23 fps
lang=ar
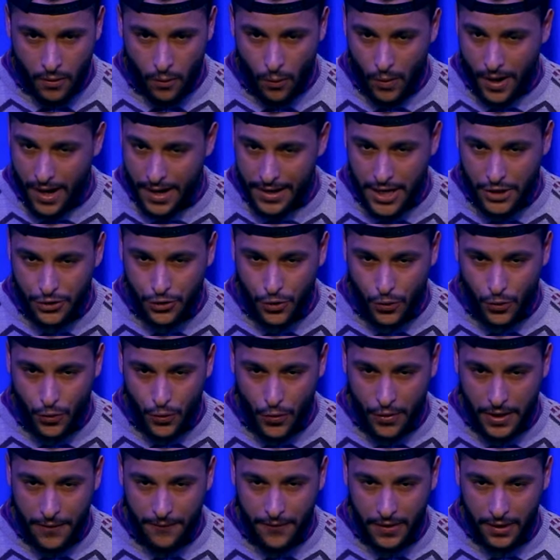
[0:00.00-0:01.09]
وأنا
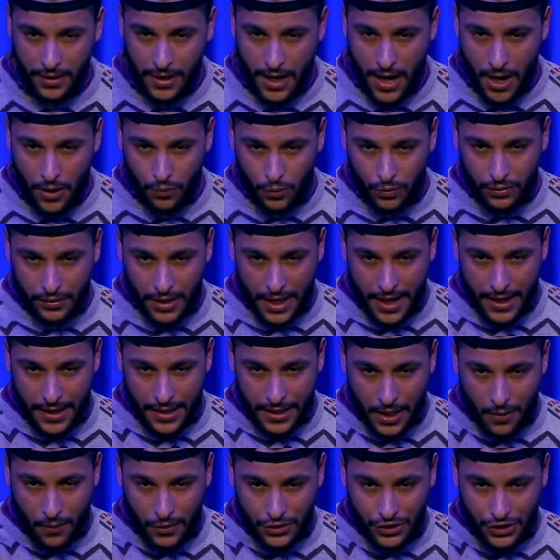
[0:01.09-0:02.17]
شكوكي في قائد
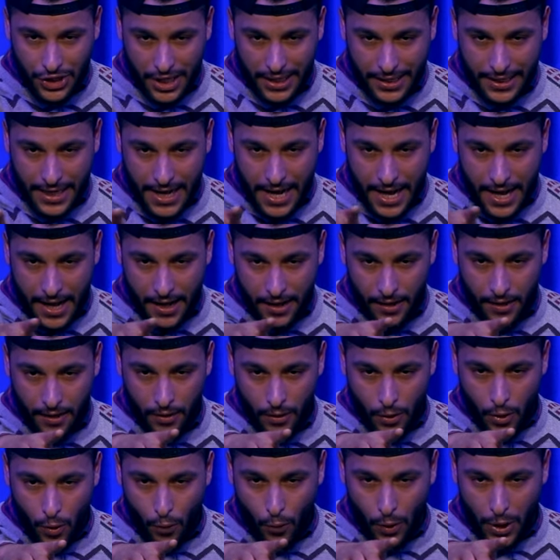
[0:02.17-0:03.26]
الطائرة والشقراء
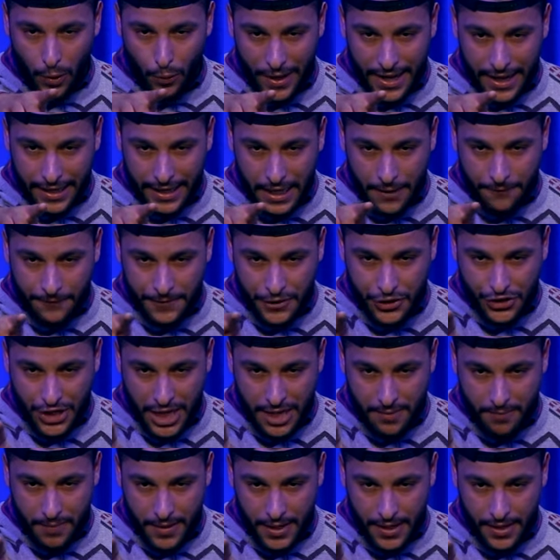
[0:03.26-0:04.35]
والورقة في
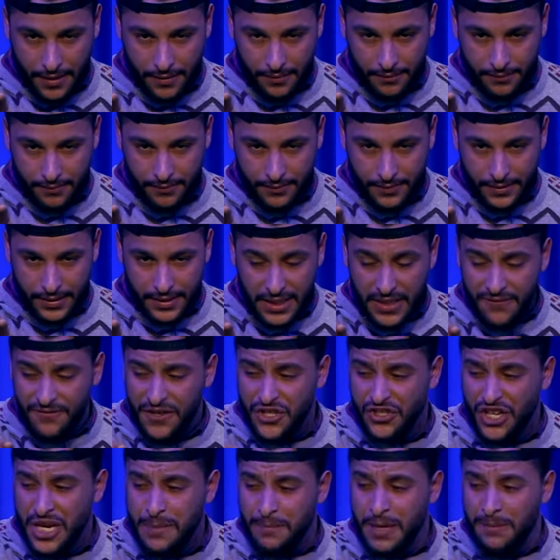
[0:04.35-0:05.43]
جيبي في
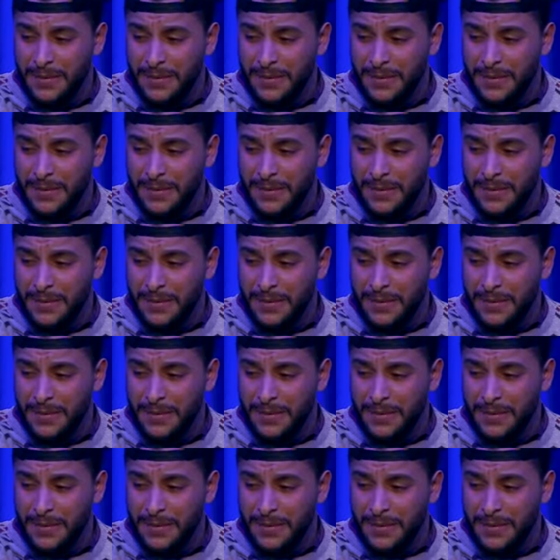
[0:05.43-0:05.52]
جيبي